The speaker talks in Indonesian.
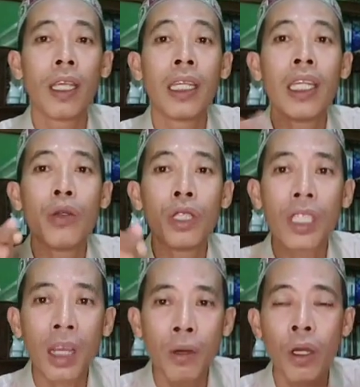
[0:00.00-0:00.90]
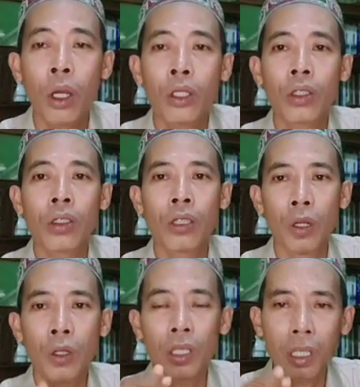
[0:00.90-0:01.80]
Ini dusta bos,
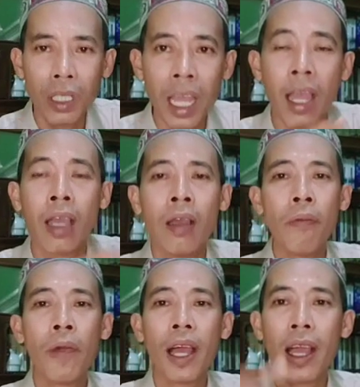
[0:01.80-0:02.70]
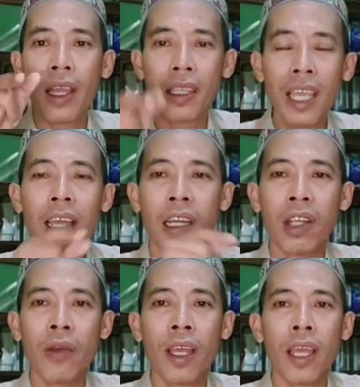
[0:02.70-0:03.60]
dusta. Banyak
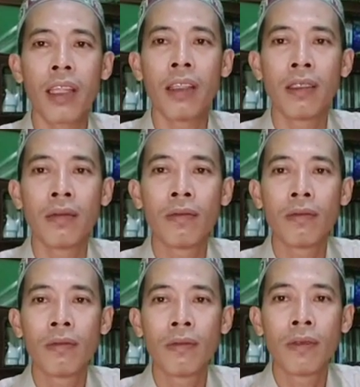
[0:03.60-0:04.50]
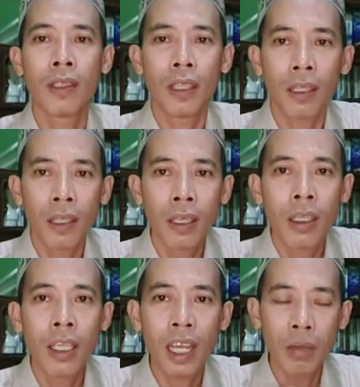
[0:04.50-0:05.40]
riwayat
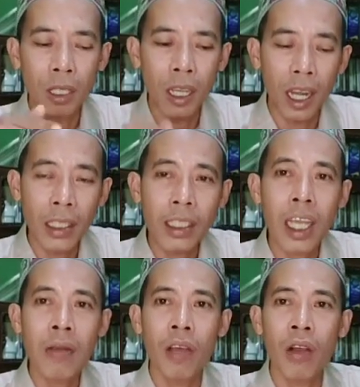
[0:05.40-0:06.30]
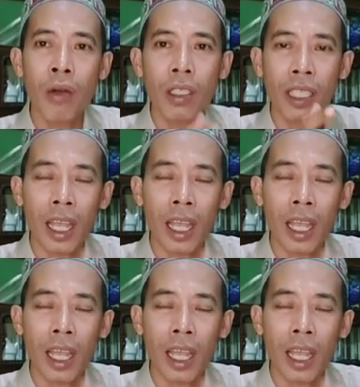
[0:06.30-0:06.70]
yang menjelaskan bahwa